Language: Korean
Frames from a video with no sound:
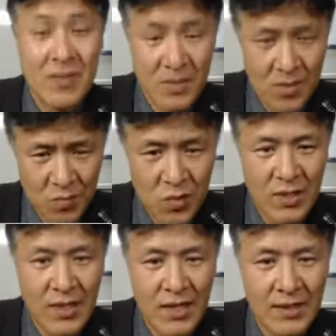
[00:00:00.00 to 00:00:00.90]
떡볶이
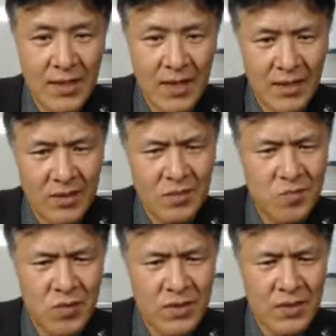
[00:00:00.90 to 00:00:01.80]
가게다. 이
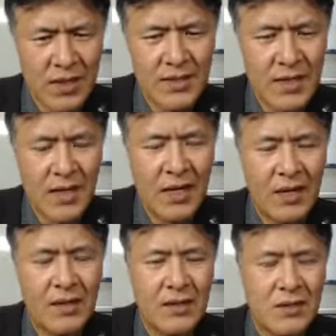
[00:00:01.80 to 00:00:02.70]
떡볶이
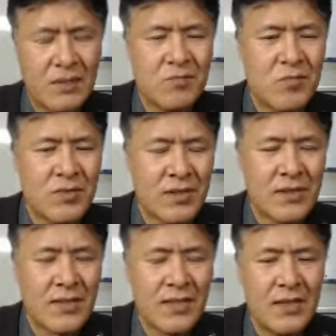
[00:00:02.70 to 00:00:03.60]
회사가 떡볶이
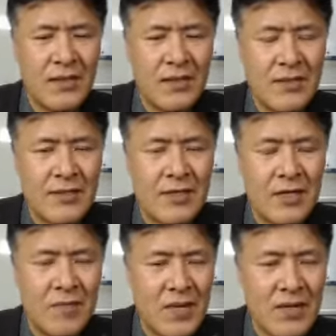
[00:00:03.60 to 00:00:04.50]
회사가
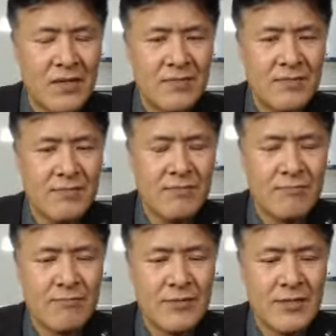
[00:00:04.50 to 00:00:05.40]
얼만큼
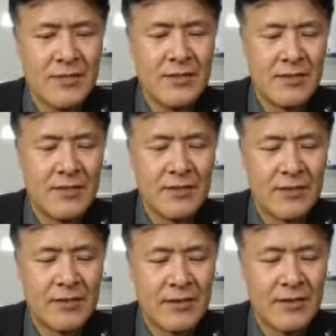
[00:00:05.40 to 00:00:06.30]
어,
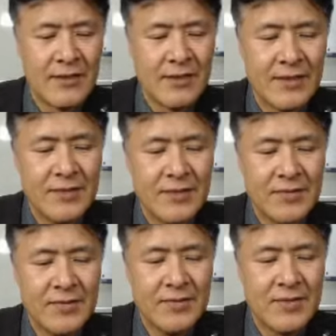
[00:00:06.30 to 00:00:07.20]

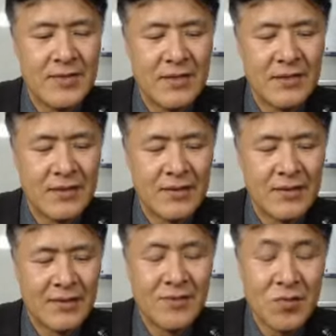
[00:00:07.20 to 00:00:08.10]
기술을
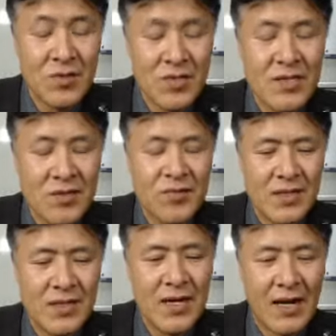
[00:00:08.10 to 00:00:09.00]
성공을 시킬 수
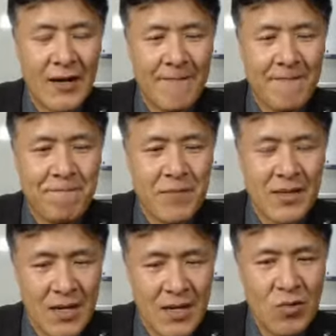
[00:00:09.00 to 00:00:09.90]
있는가라고
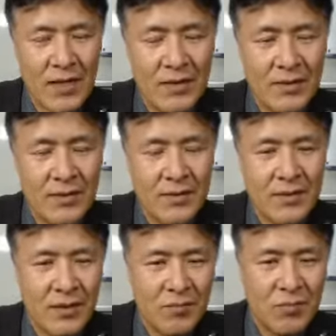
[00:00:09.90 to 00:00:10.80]
하는
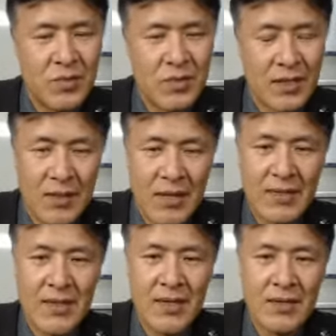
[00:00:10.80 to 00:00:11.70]
부분을 갖다 판단하는